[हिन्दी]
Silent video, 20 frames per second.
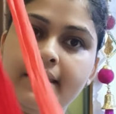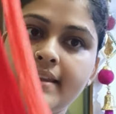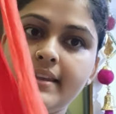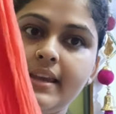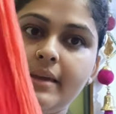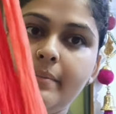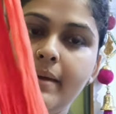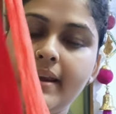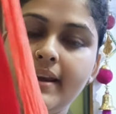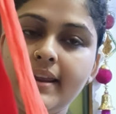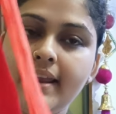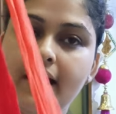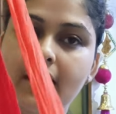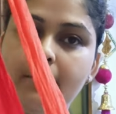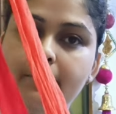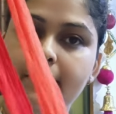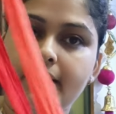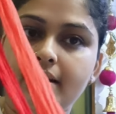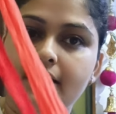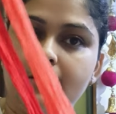ये मैंने
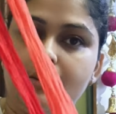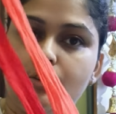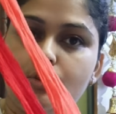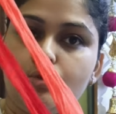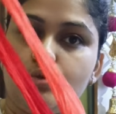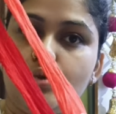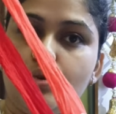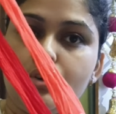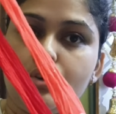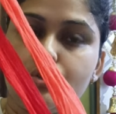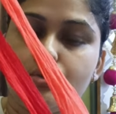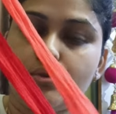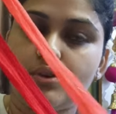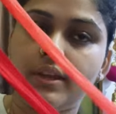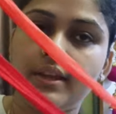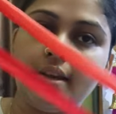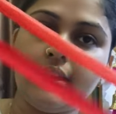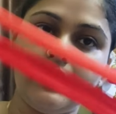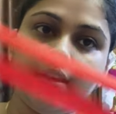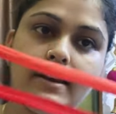यहाँ पर दो
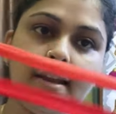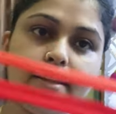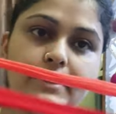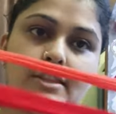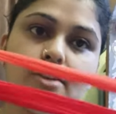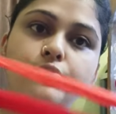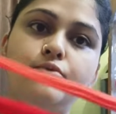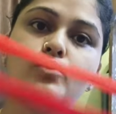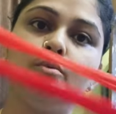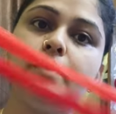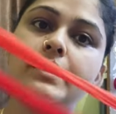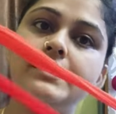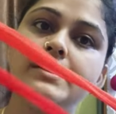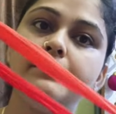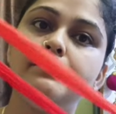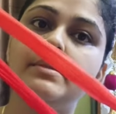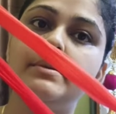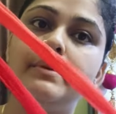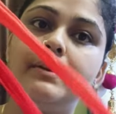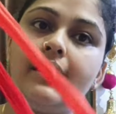स्टॉकिंग लेती हूँ मैं
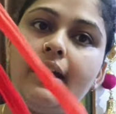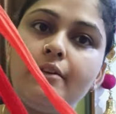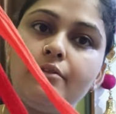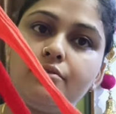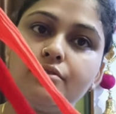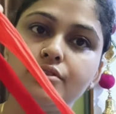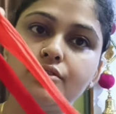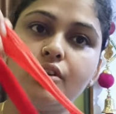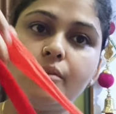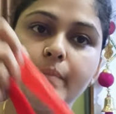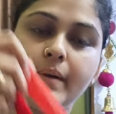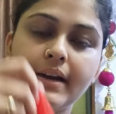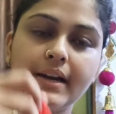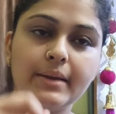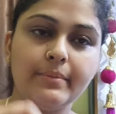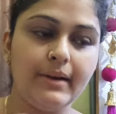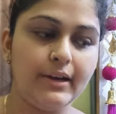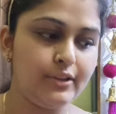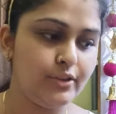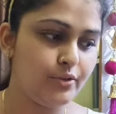जब भी मैं ठाकुर जी को
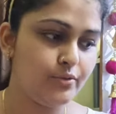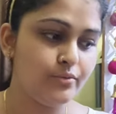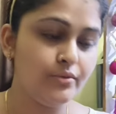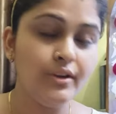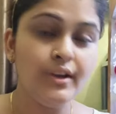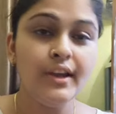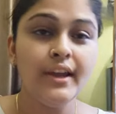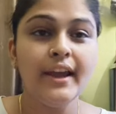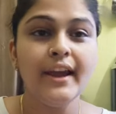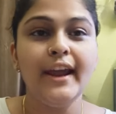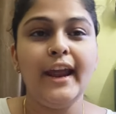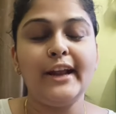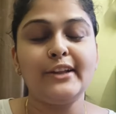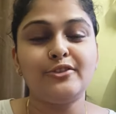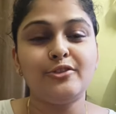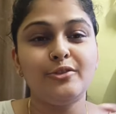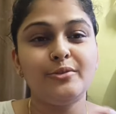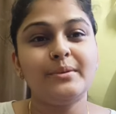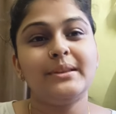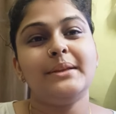पगड़ी बांधती हूँ एक
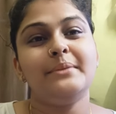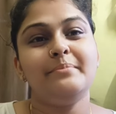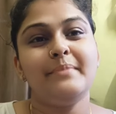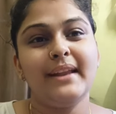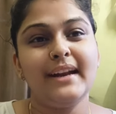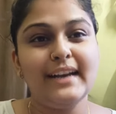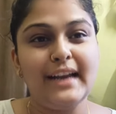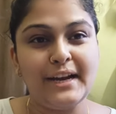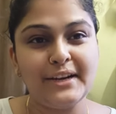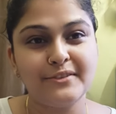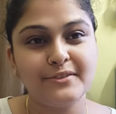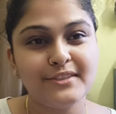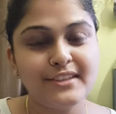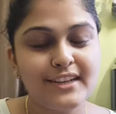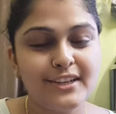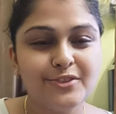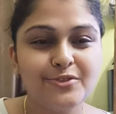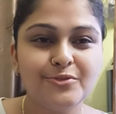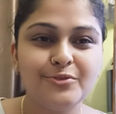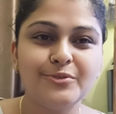तो मतलब मेरे ठाकुर जी
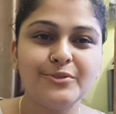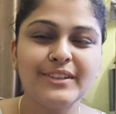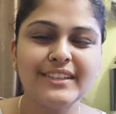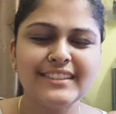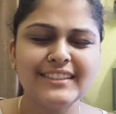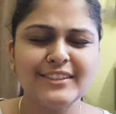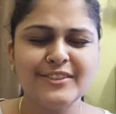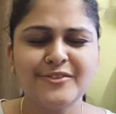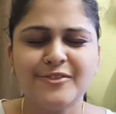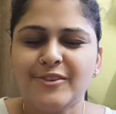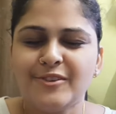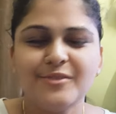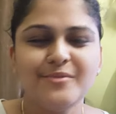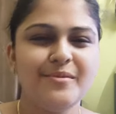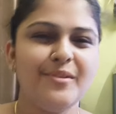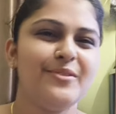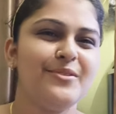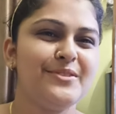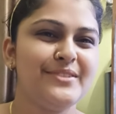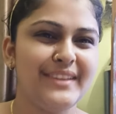ना थोड़े से घोलू
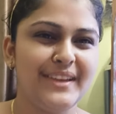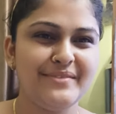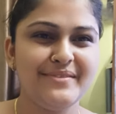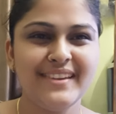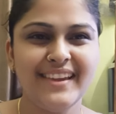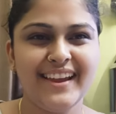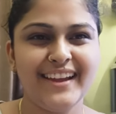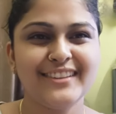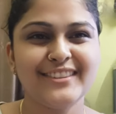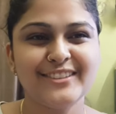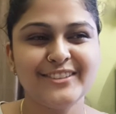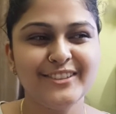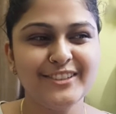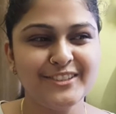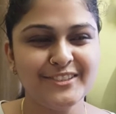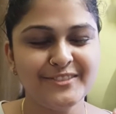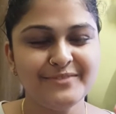मोलू से भी हैं तो